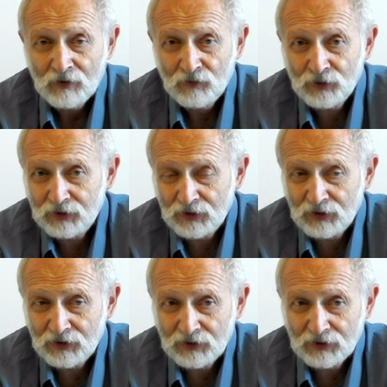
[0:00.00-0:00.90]
Вот
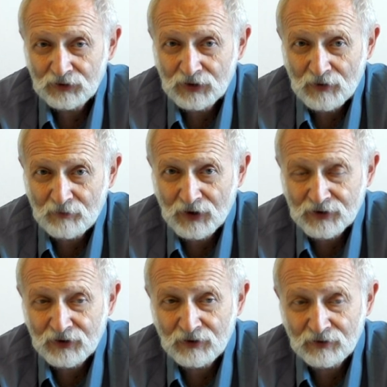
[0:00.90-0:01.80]
э,
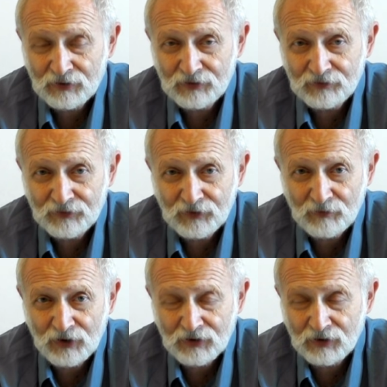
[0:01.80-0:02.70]
обратил э,
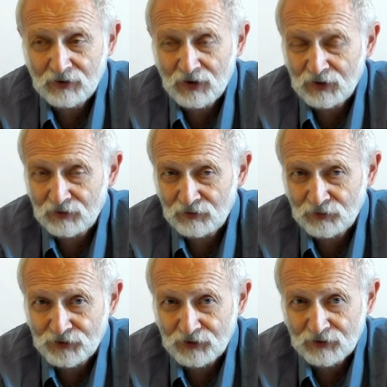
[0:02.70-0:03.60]
внимание на одну
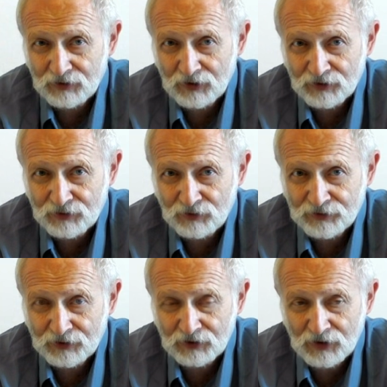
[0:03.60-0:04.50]
очень интересную
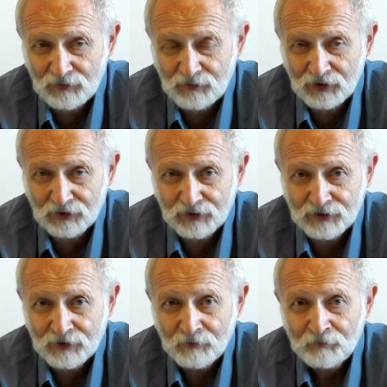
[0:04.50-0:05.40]

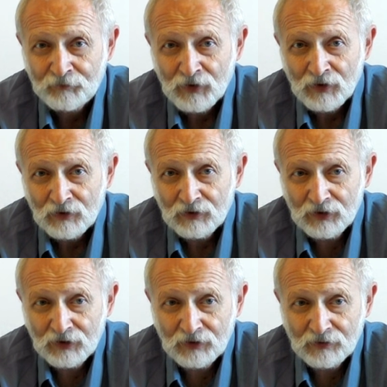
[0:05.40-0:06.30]
закономерность.
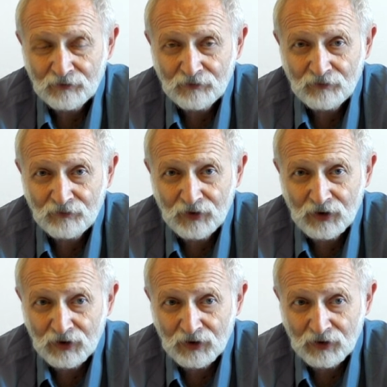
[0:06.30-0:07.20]
Э,
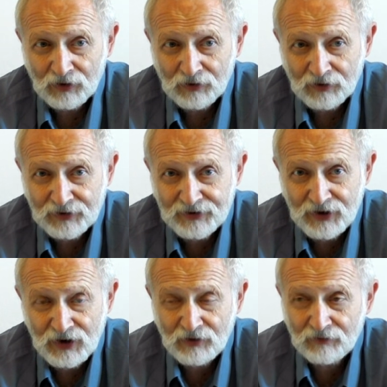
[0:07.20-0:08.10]
э,
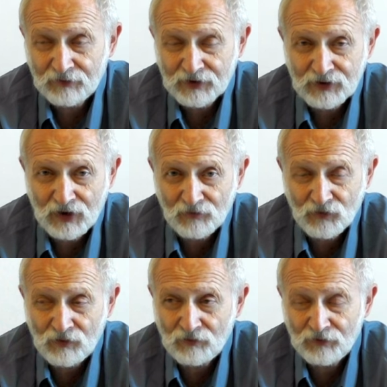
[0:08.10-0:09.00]
все в
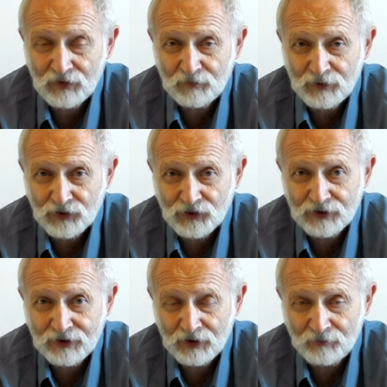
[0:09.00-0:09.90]
основном вы
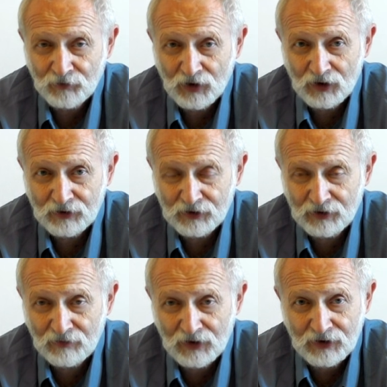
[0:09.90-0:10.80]
пишете и
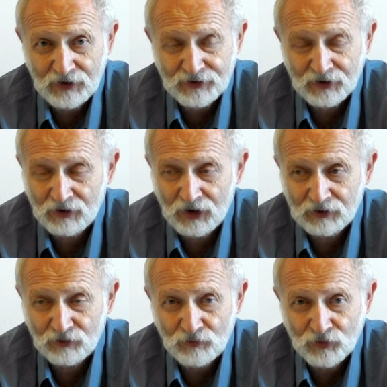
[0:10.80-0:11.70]
говорите о
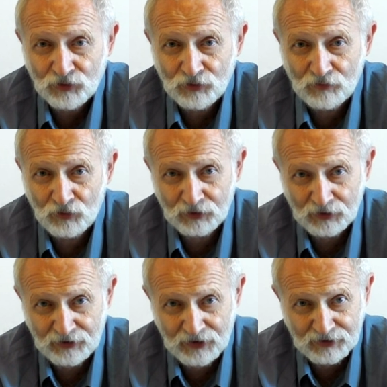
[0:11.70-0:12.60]
том, что вот
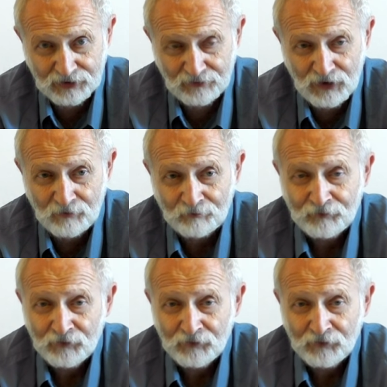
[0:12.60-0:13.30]
есть вы,